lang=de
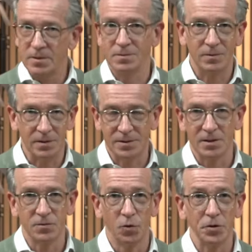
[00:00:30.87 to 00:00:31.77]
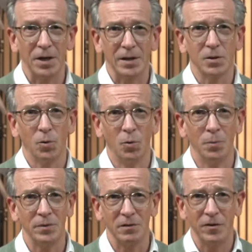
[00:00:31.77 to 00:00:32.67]
Die Zinsen wurden
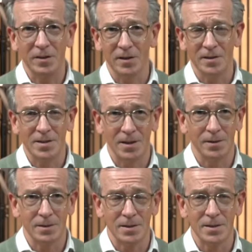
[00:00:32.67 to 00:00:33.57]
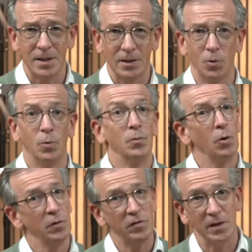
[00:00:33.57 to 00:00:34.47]
angehoben, die FED hat die Zinsen angehoben
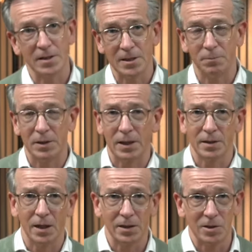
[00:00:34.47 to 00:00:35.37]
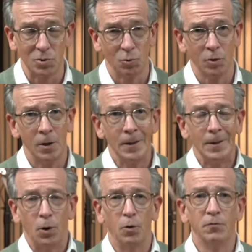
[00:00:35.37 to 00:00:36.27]
und die EZB hat nachgezogen.
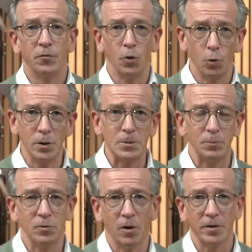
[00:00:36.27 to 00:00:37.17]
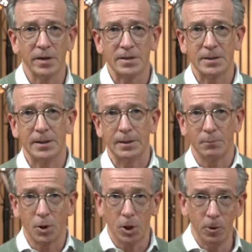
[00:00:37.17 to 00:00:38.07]
Und für uns bedeutet das
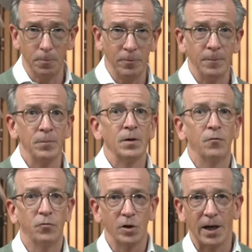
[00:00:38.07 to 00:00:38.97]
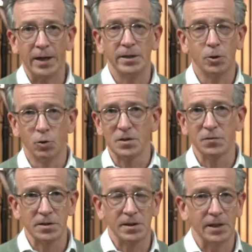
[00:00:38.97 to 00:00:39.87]
im Club, für gerade die
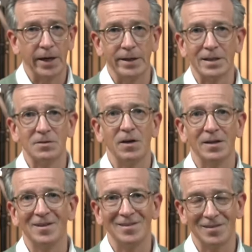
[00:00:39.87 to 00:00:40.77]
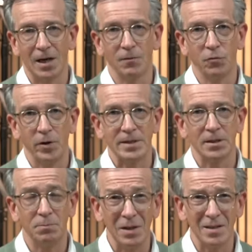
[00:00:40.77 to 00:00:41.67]
kurzfristigen Handel, dass wir an den Tagen, wo
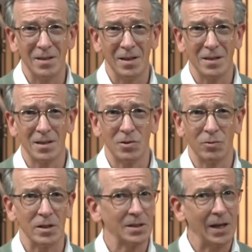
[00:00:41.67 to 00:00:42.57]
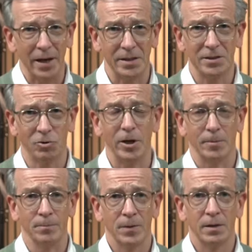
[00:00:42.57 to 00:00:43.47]
EZB-Sitzung ist, gar nicht
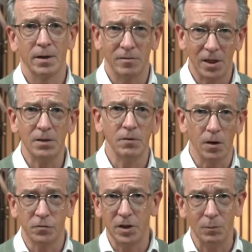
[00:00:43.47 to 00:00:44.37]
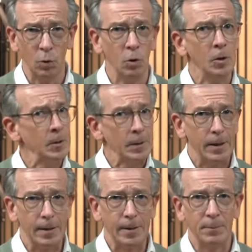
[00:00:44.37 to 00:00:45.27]
traden. Da treten wir auf Demo,
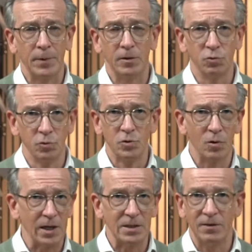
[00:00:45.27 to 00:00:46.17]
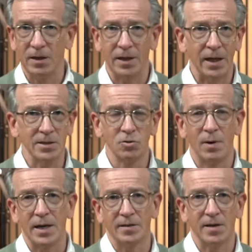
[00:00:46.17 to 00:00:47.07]
ähm, tun so, als wenn ganz
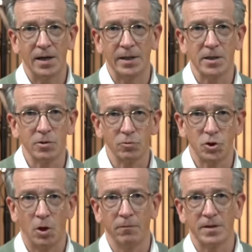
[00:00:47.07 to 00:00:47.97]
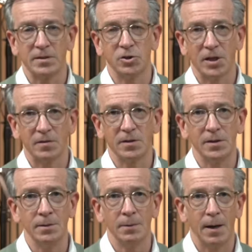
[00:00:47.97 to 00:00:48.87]
normaler Tag ist und schauen, was die
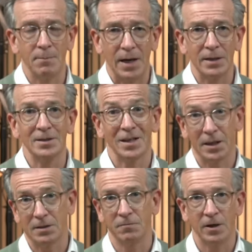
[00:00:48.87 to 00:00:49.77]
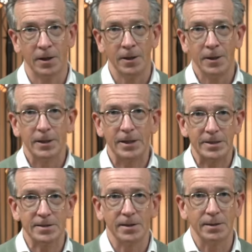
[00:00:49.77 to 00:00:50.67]
Strategien machen. Dann hatten wir
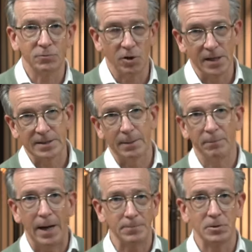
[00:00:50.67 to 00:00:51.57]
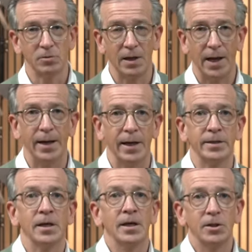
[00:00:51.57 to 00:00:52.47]
gestern im Traders Club einen absoluten Highlight,
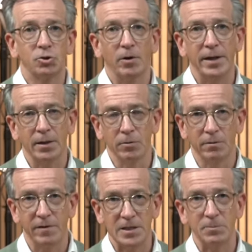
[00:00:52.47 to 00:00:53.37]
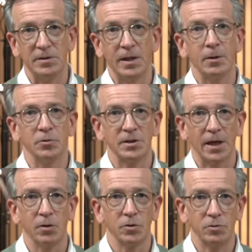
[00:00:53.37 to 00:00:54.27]
Trading und Investment Day. Und ich
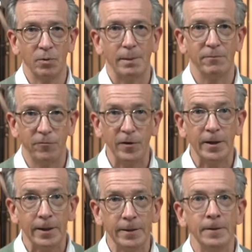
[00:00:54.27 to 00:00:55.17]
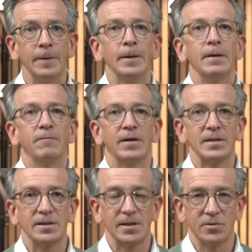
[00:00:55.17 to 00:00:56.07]
kann euch nur empfehlen, wer
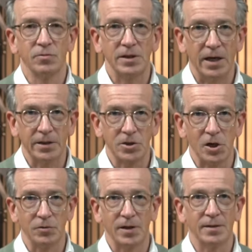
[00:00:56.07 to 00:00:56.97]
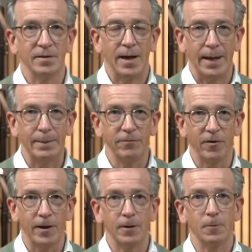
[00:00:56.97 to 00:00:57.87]
sich das noch nicht angeschaut hat,
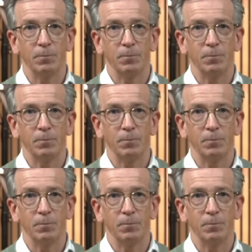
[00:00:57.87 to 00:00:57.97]
einfach